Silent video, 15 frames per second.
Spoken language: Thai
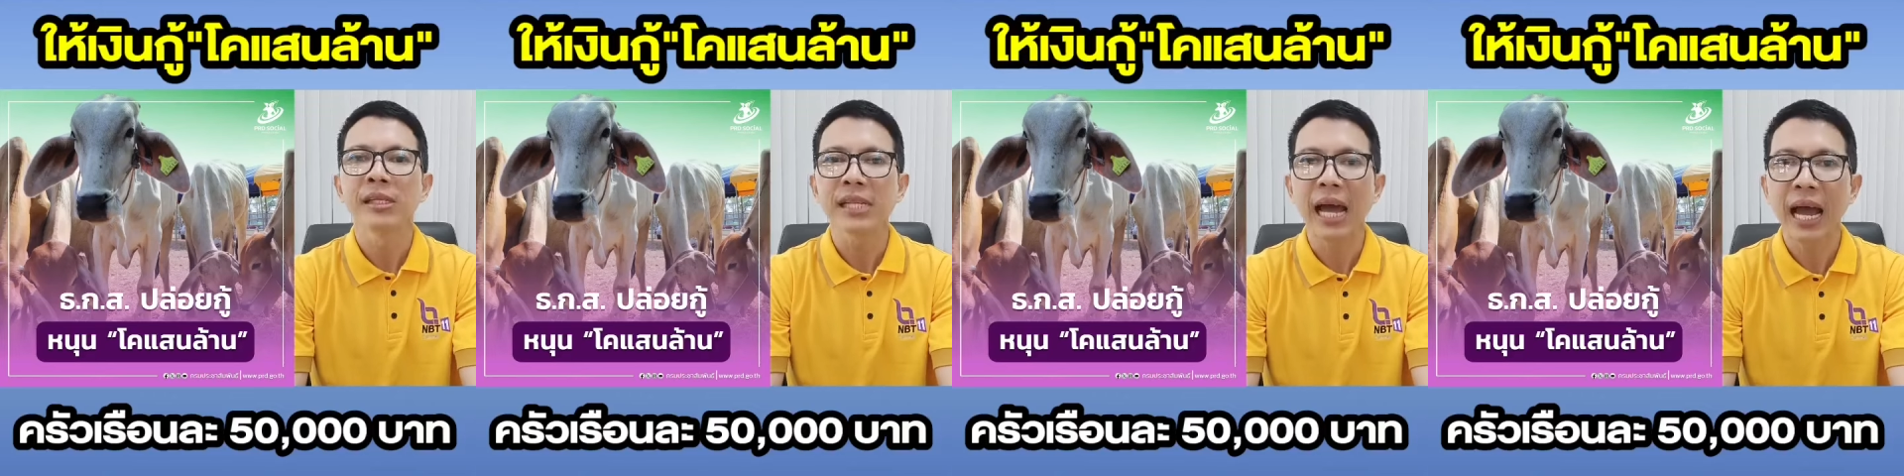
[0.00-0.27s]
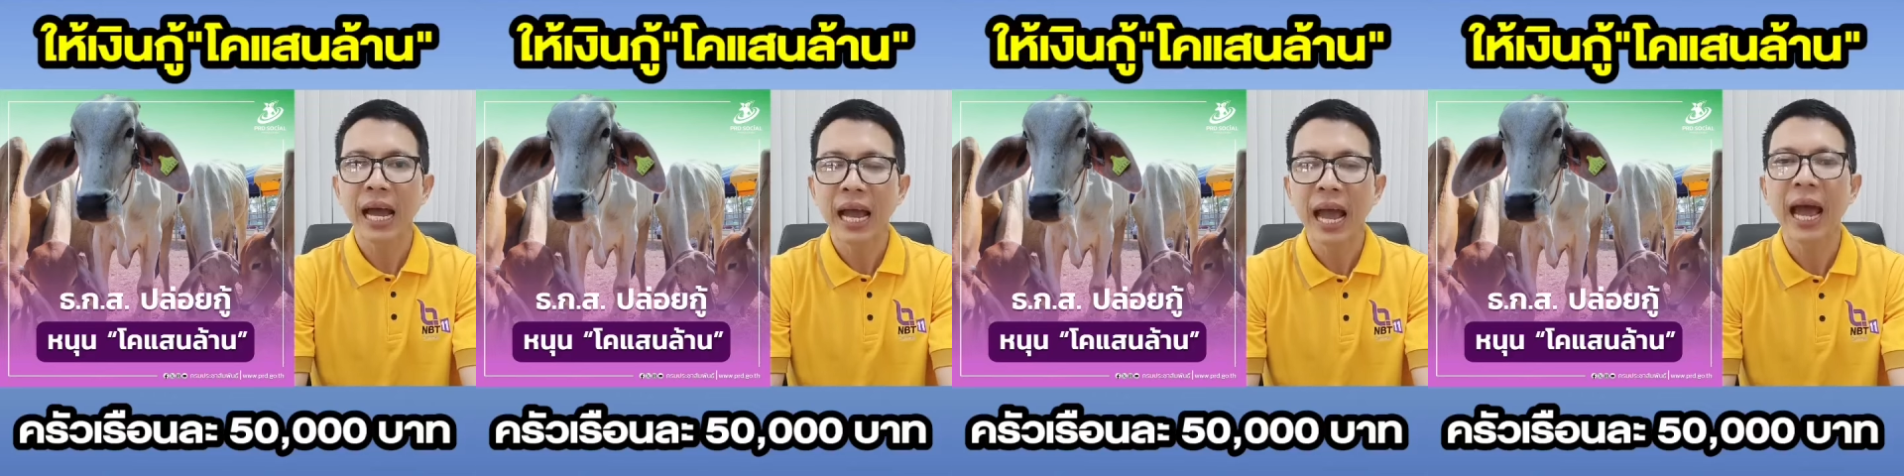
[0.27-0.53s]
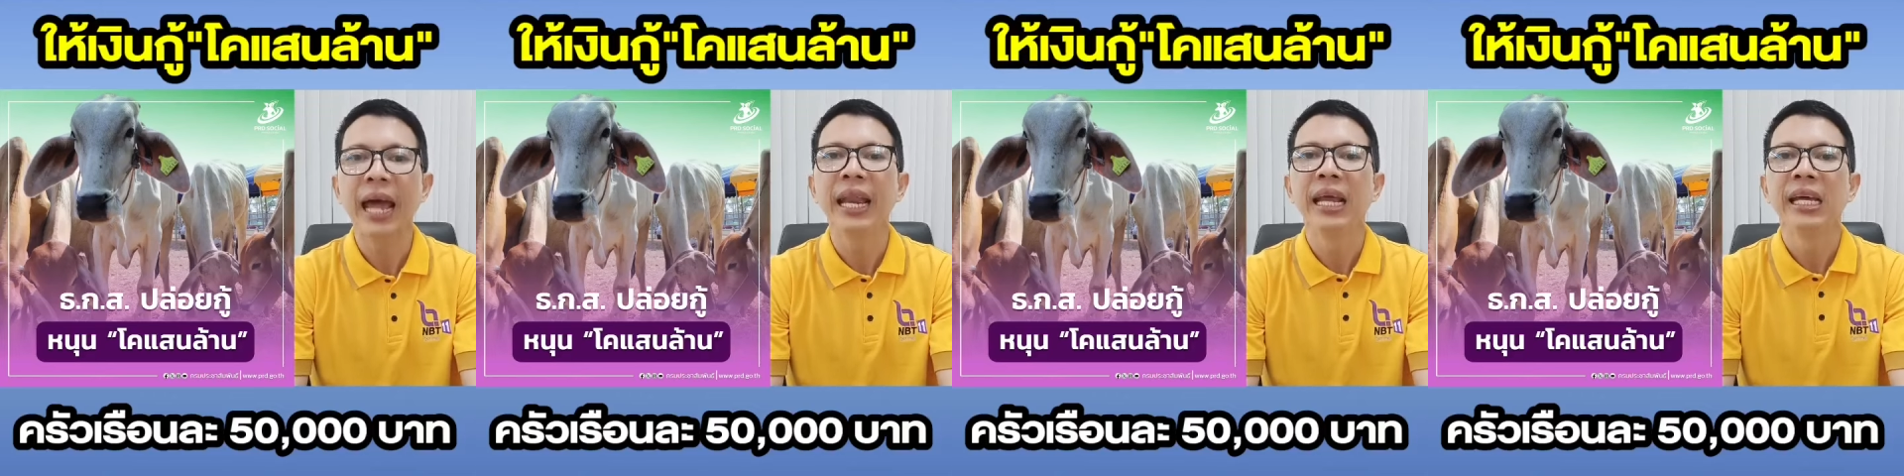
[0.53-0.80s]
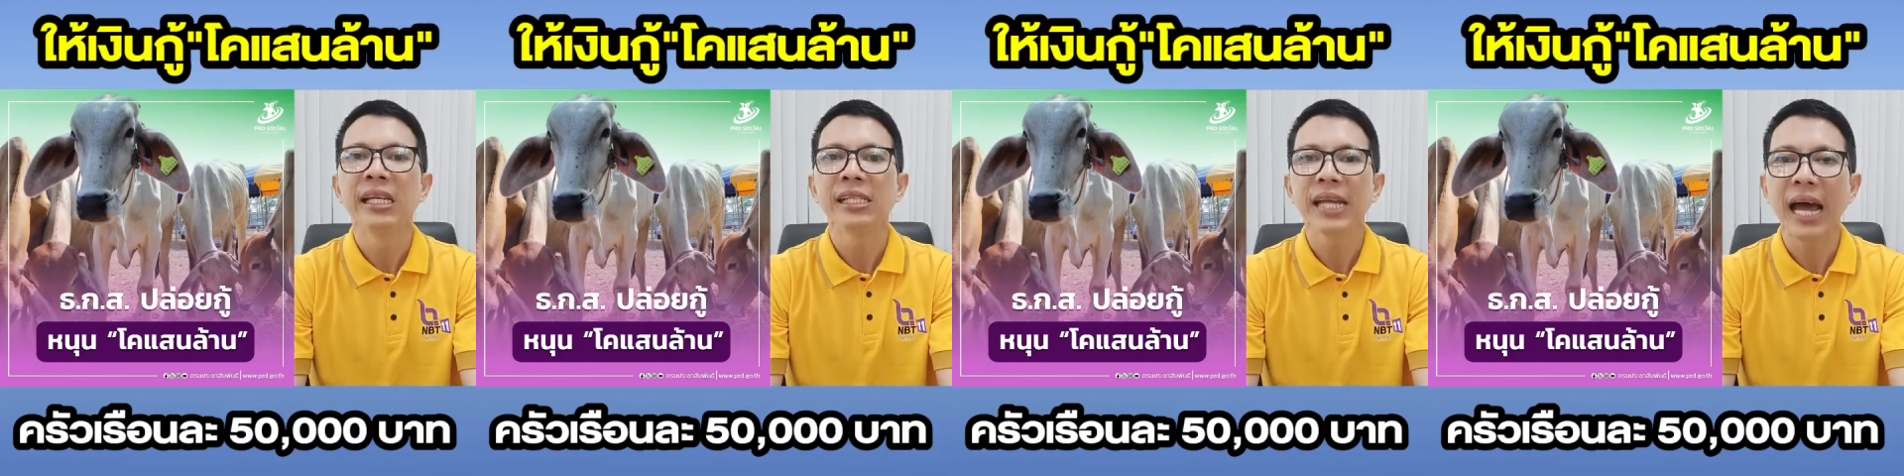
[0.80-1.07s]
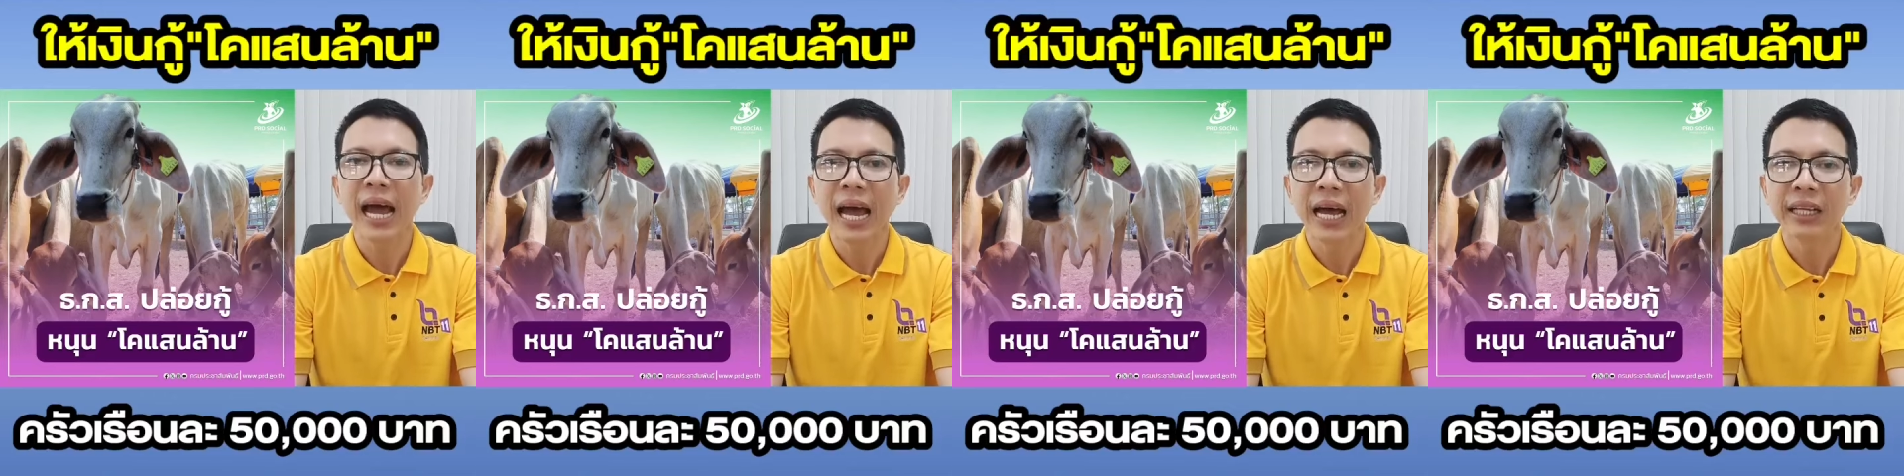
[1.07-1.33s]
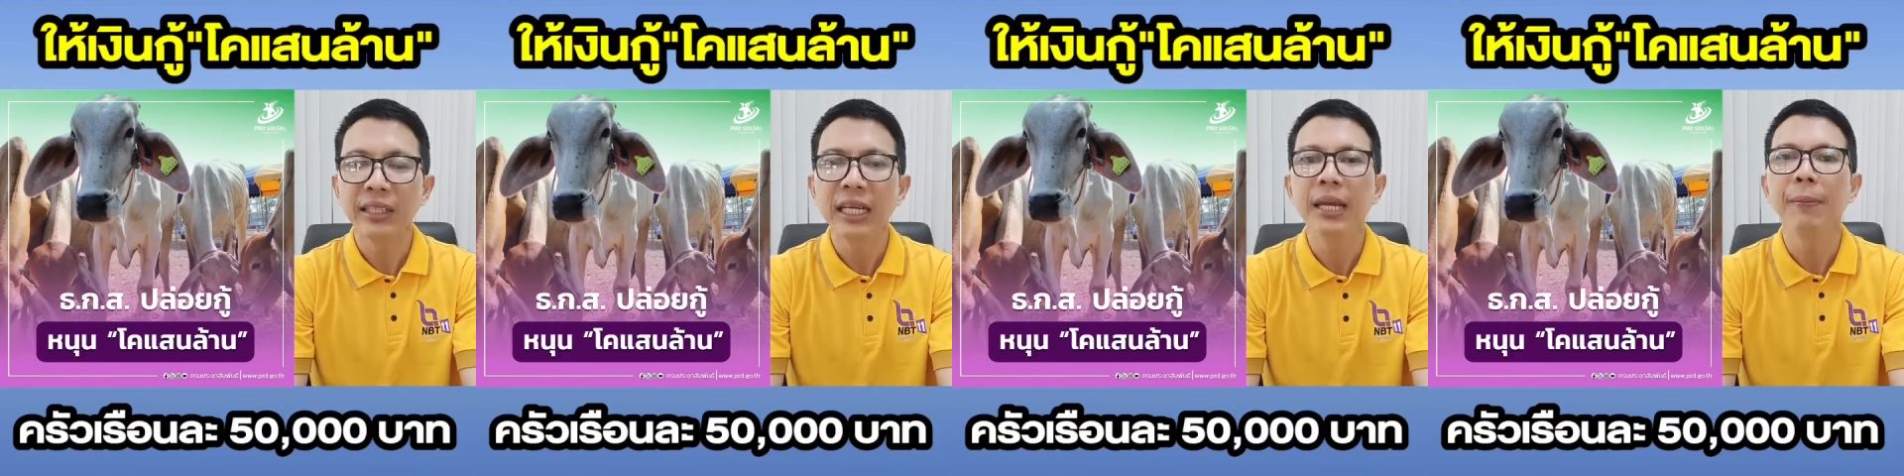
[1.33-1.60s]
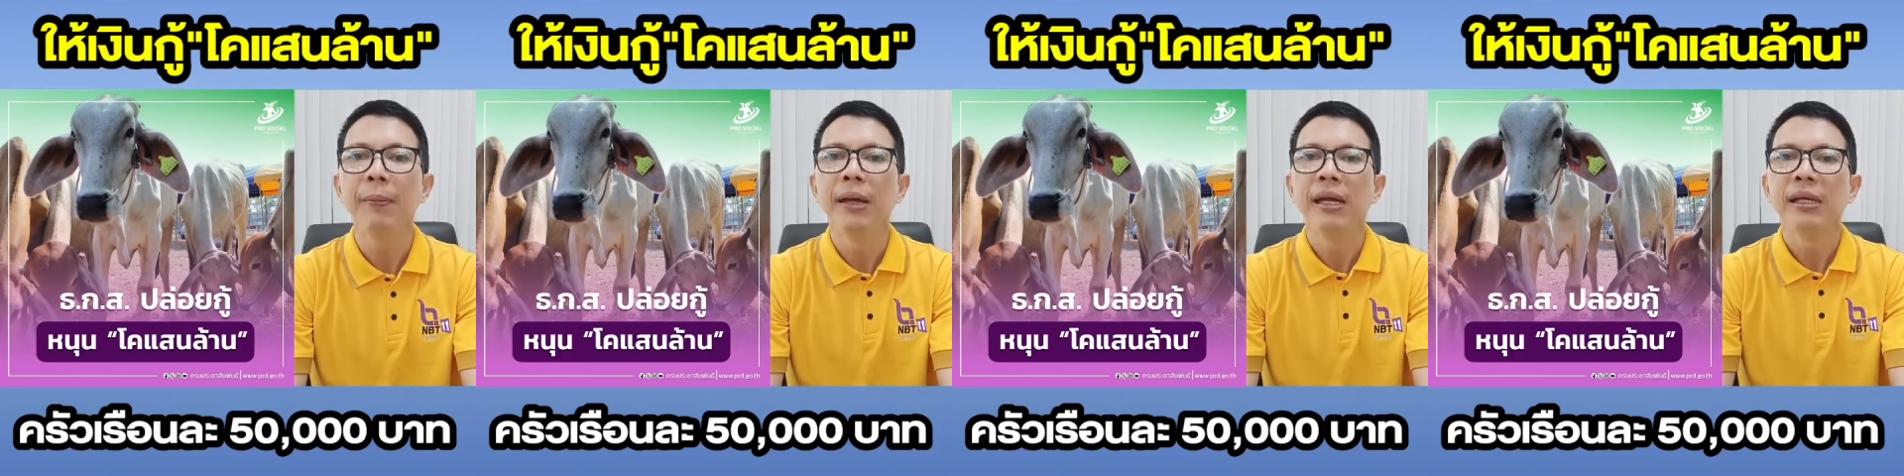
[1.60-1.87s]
สร้างงานสร้างอาชีพ